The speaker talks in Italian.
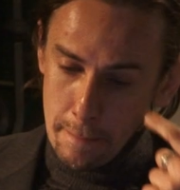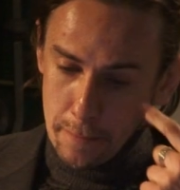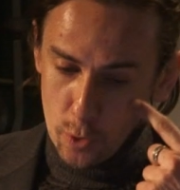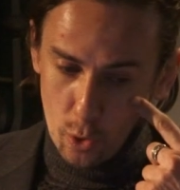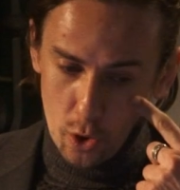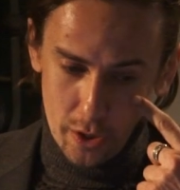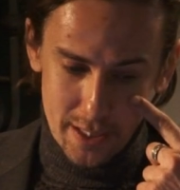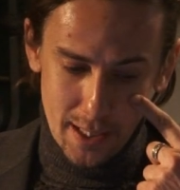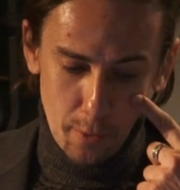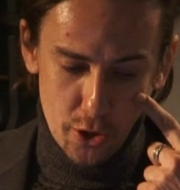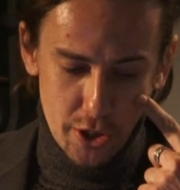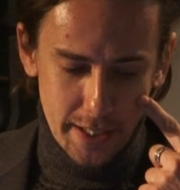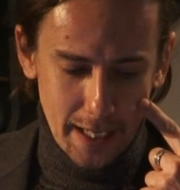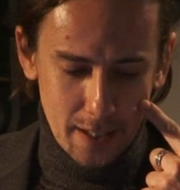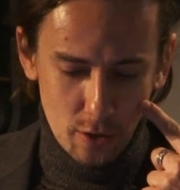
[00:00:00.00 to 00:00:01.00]
Quello che stiamo
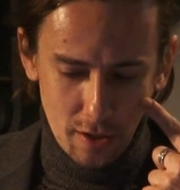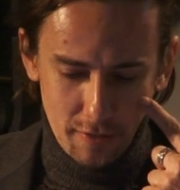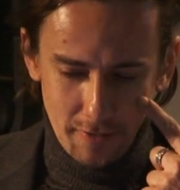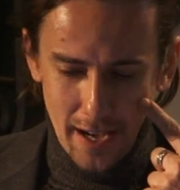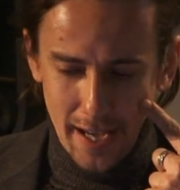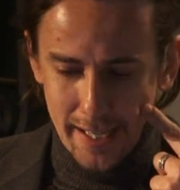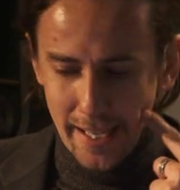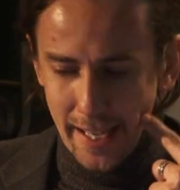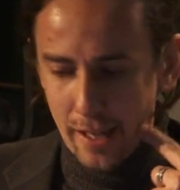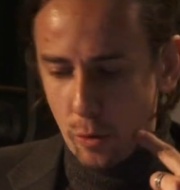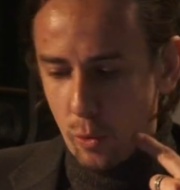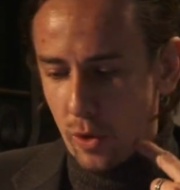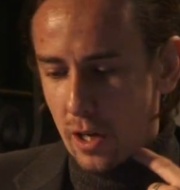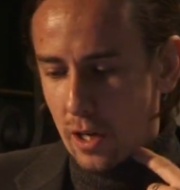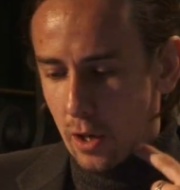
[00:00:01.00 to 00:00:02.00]
cercando di fare è
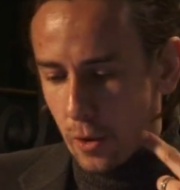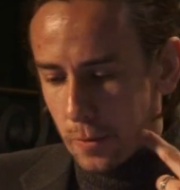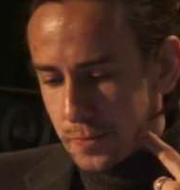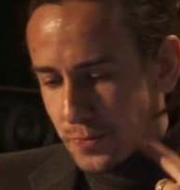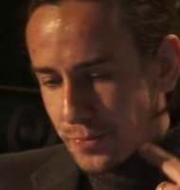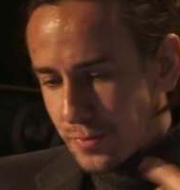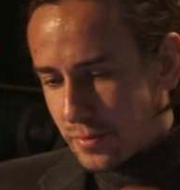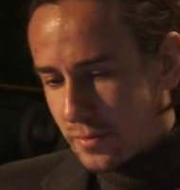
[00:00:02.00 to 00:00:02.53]
quello